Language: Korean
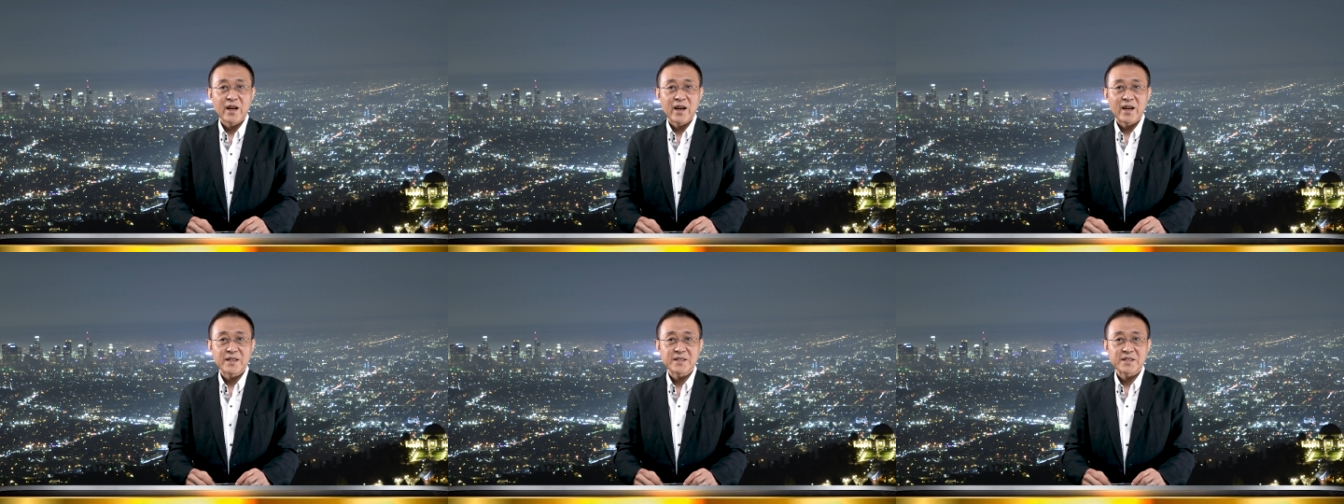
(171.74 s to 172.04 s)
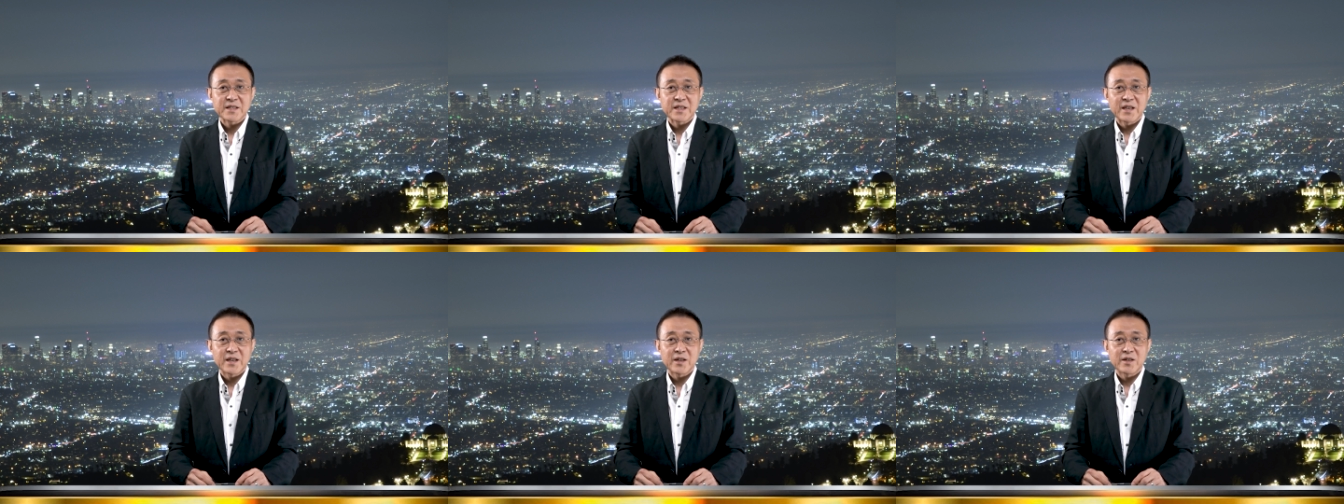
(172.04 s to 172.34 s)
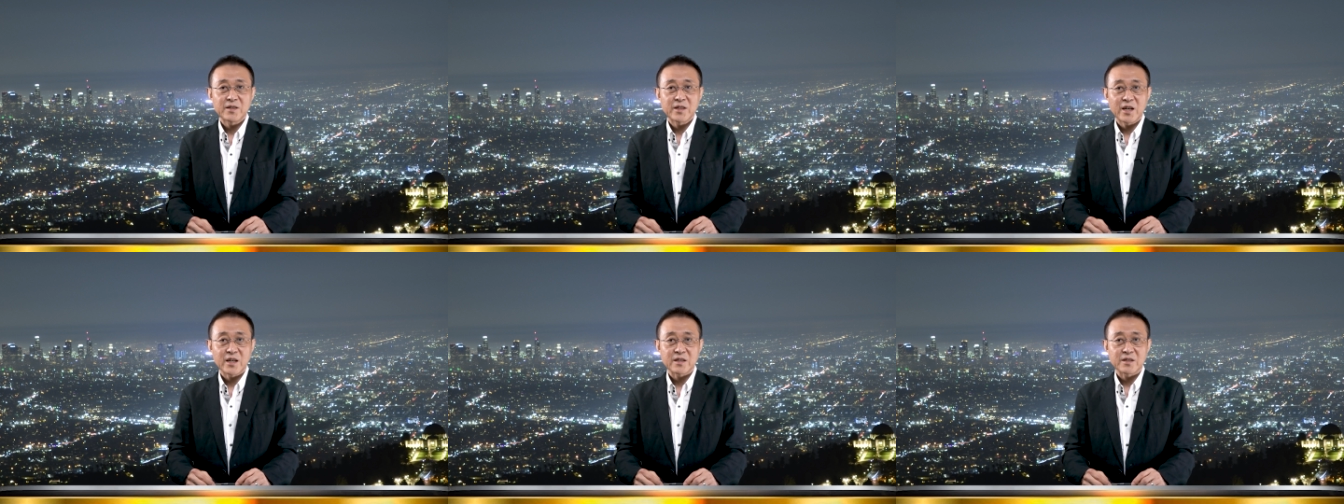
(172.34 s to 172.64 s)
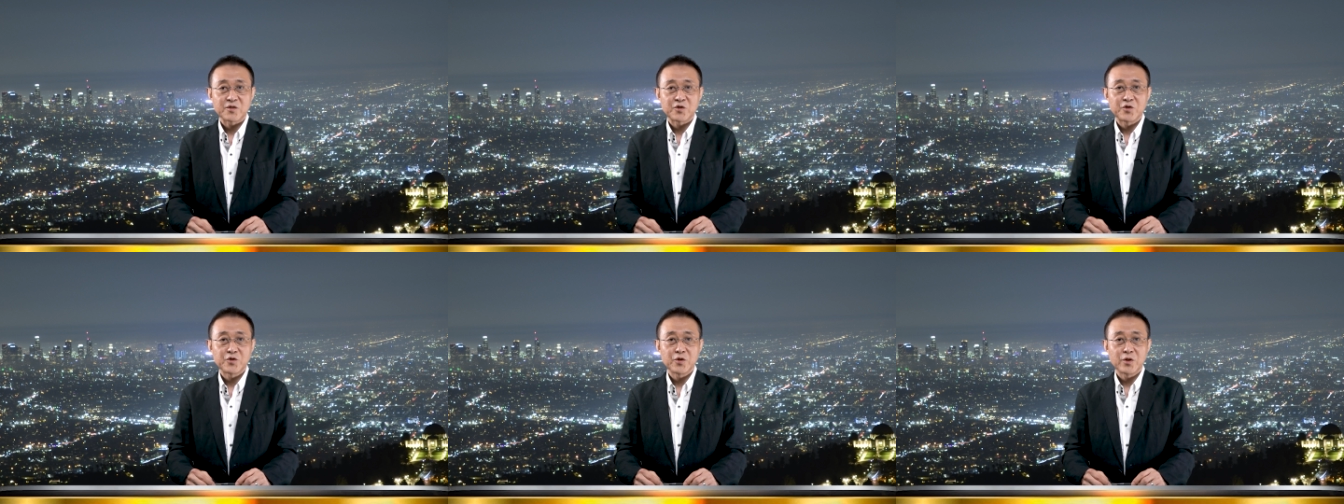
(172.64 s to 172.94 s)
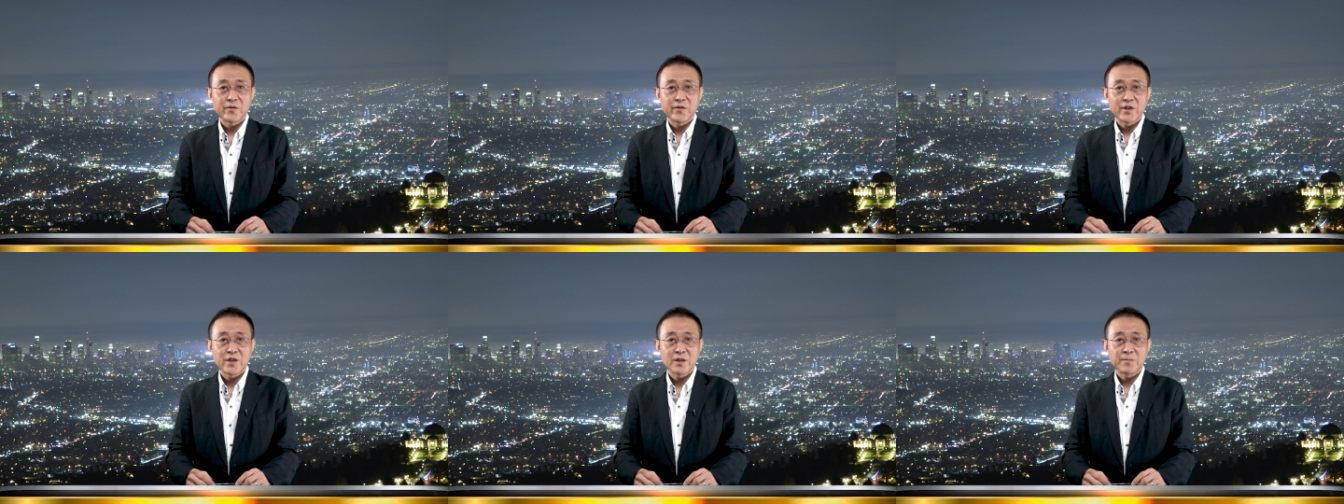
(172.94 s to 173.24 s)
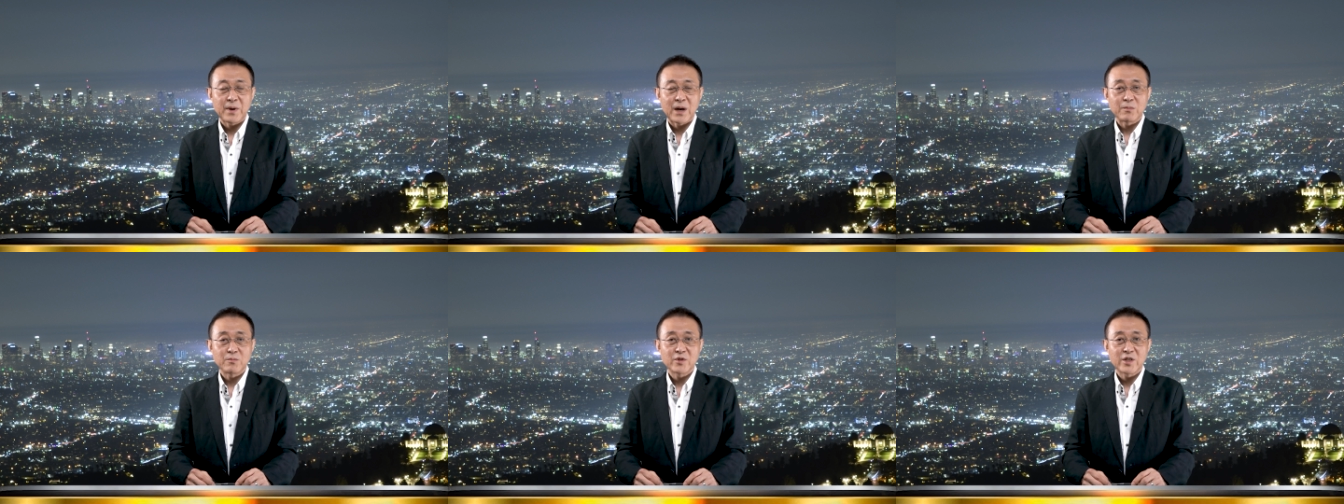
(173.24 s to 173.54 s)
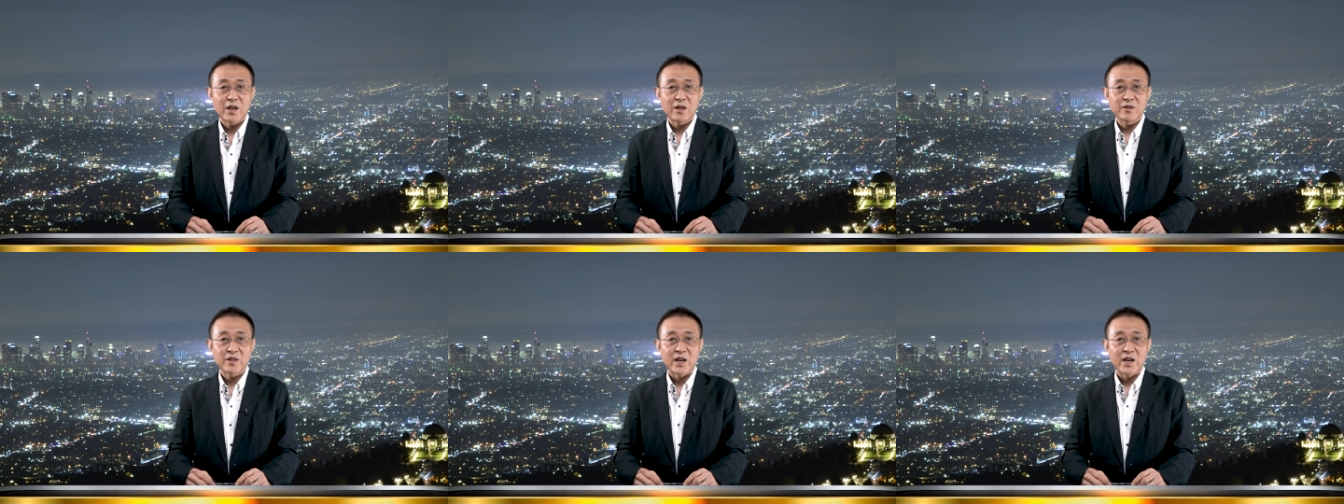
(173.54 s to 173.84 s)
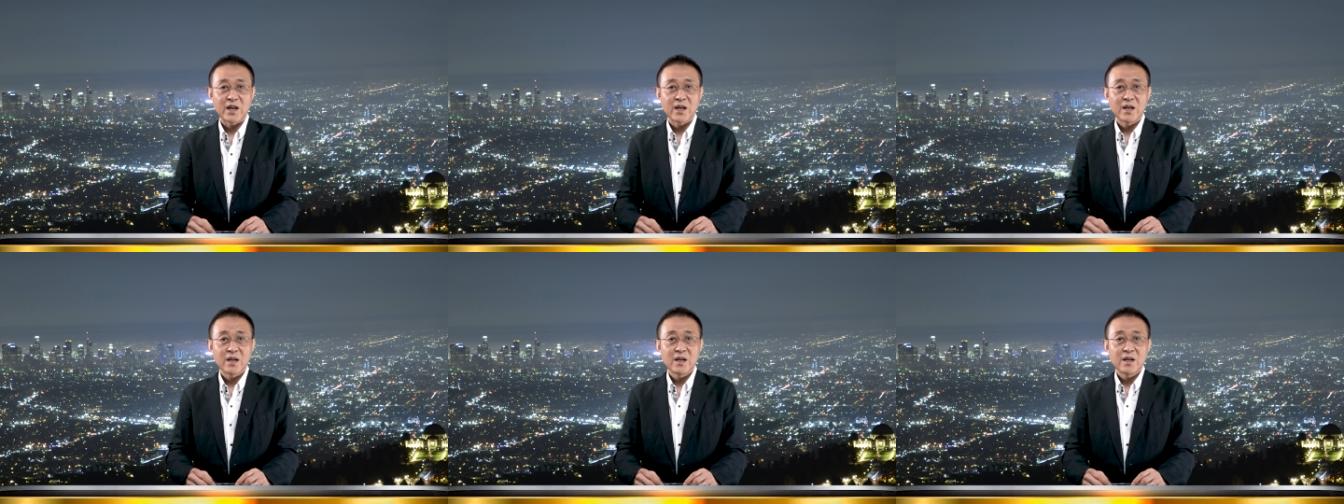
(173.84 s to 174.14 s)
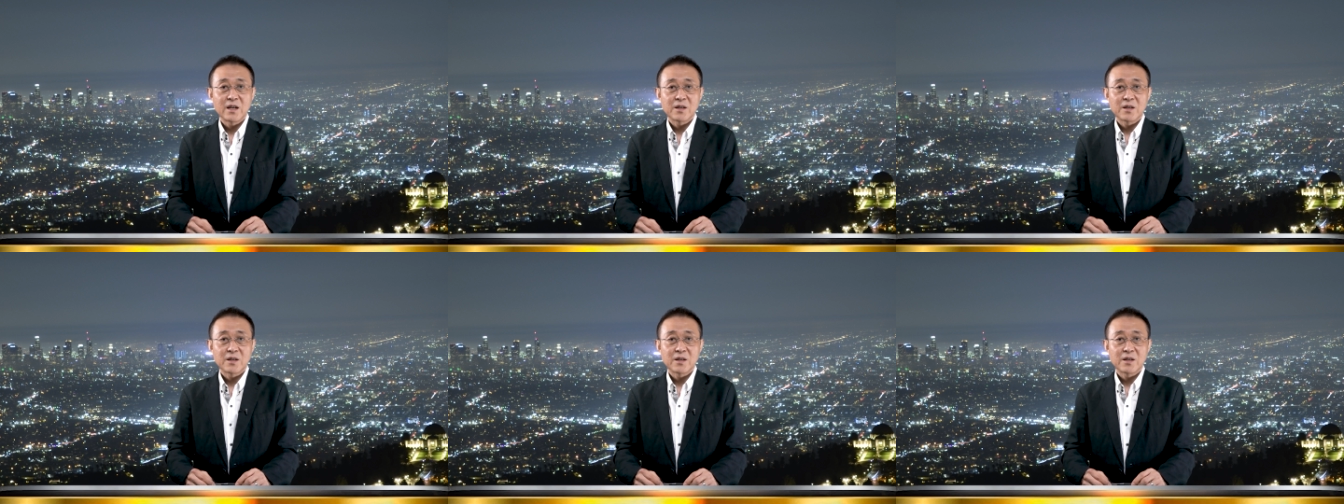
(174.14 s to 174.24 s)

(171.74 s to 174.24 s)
헬스케어.gov를 방문하거나